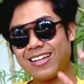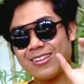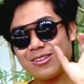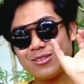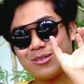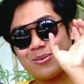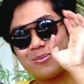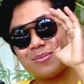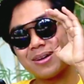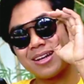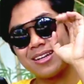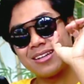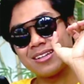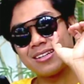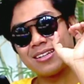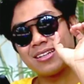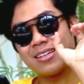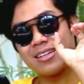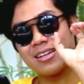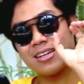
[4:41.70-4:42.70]
itu
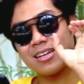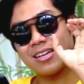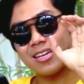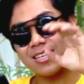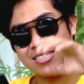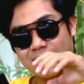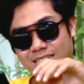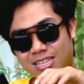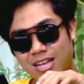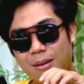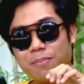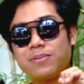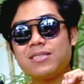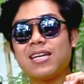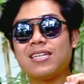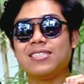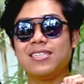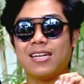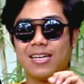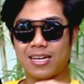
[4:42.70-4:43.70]
cuman keset
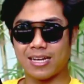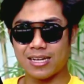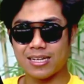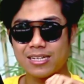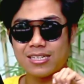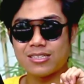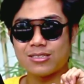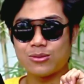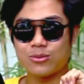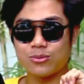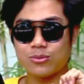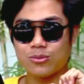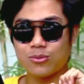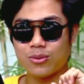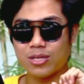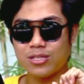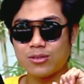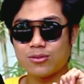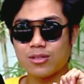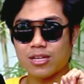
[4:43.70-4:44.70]
hubnya aja ya
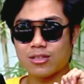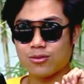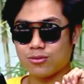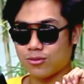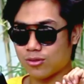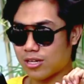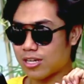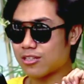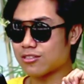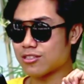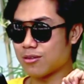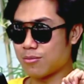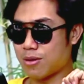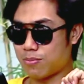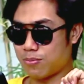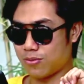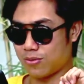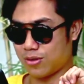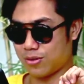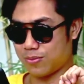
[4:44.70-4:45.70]

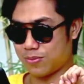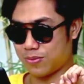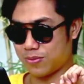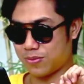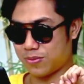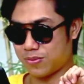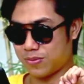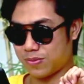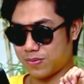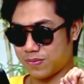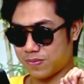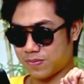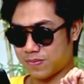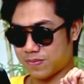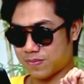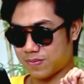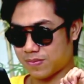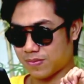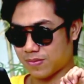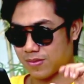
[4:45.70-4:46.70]

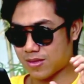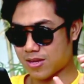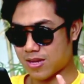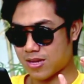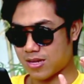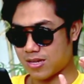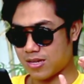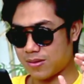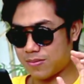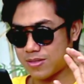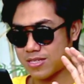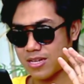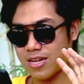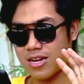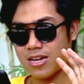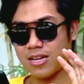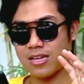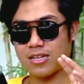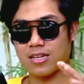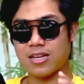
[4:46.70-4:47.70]
2.750.000 Nah ini bisa
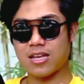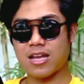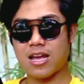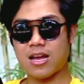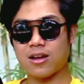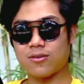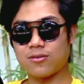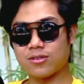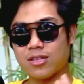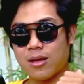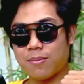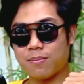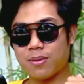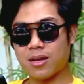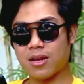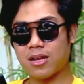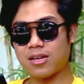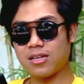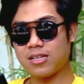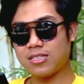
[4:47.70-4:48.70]
kalian lihat aku
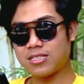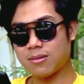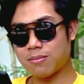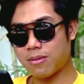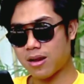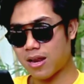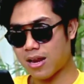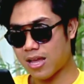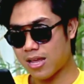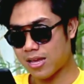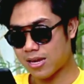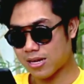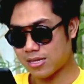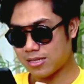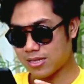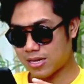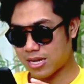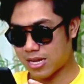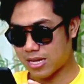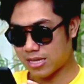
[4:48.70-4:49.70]
tampilkan di sebelah layar
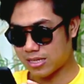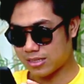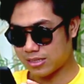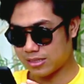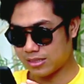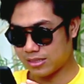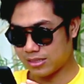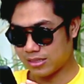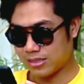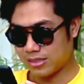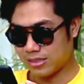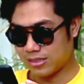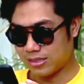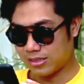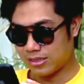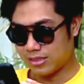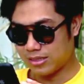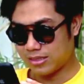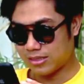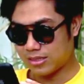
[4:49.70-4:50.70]
aja lah
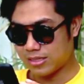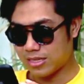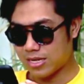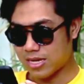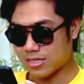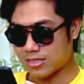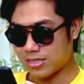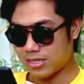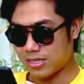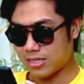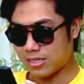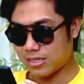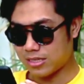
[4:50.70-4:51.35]
Gila sih